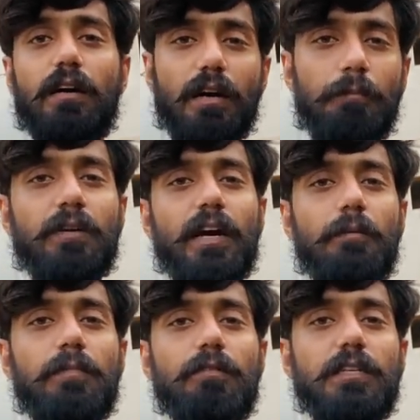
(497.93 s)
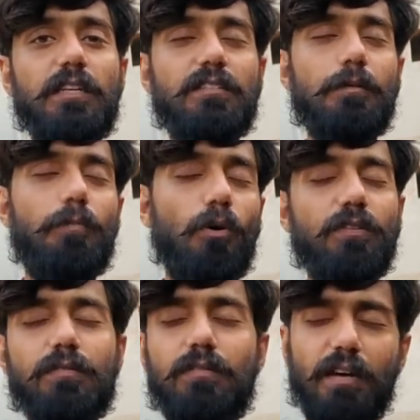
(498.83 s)
कम टाइम की वजह से
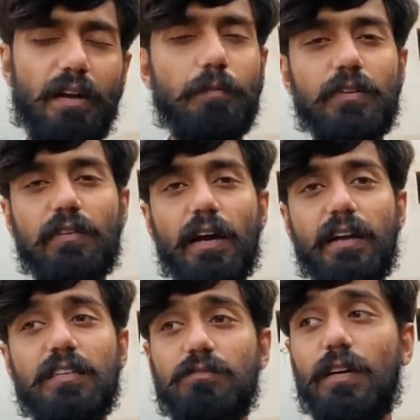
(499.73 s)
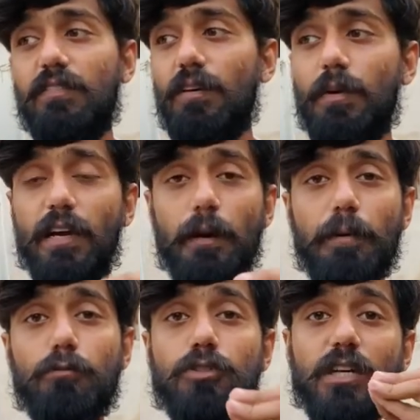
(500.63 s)
बहुत सारे मसले आ रहे हैं इस वजह से मैं यहाँ
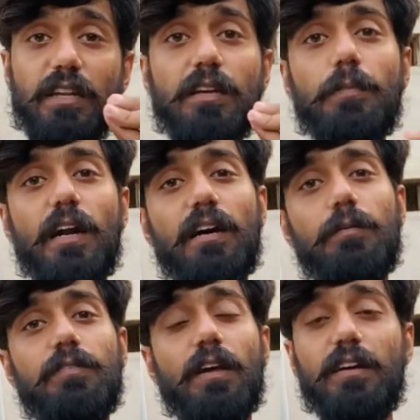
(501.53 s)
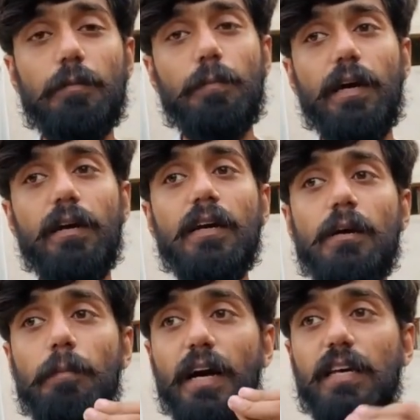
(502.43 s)
पे कुछ कर नहीं पा रहा अभी सेटअप पे
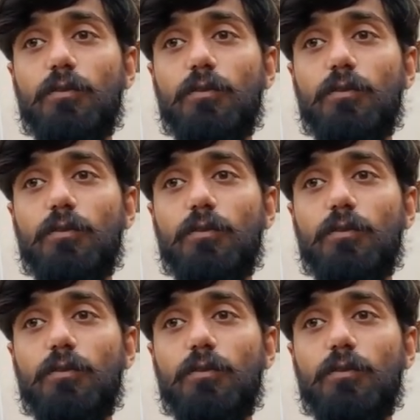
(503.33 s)
बाकी